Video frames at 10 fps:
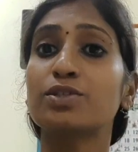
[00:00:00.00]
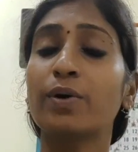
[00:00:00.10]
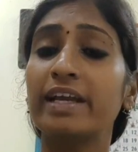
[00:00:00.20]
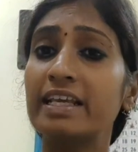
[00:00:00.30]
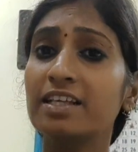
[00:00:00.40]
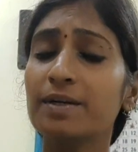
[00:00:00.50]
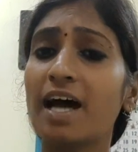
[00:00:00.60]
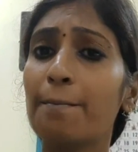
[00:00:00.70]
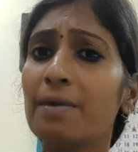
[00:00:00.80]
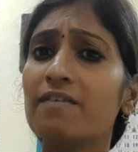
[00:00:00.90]
ஸோ இது
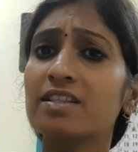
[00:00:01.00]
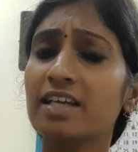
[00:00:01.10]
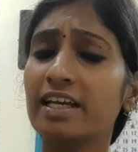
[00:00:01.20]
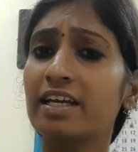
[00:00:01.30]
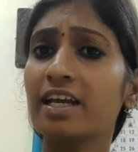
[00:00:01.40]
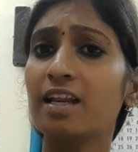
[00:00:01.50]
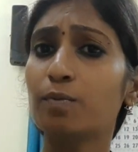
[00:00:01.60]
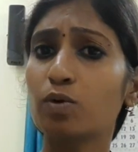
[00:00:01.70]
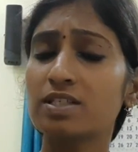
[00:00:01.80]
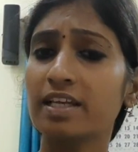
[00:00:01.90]
நம்ம வந்து
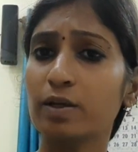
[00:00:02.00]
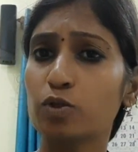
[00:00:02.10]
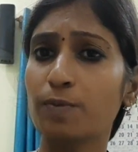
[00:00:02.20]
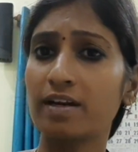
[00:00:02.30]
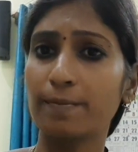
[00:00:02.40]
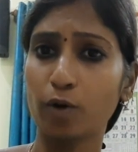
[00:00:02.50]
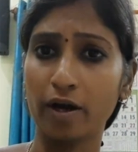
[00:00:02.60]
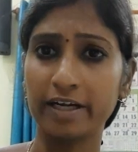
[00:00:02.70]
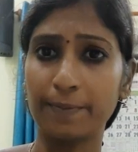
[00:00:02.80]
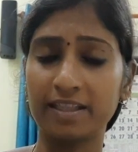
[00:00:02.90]
இந்தியாவில் மோஸ்ட்லி யூஸ் பண்ணுற
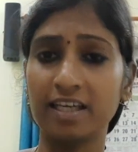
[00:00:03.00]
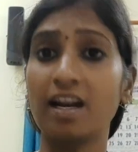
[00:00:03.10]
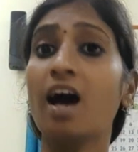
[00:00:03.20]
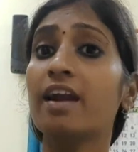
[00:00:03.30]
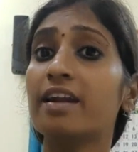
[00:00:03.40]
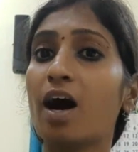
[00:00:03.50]
ப்ராடக்ட் பார்த்தீங்கன்னா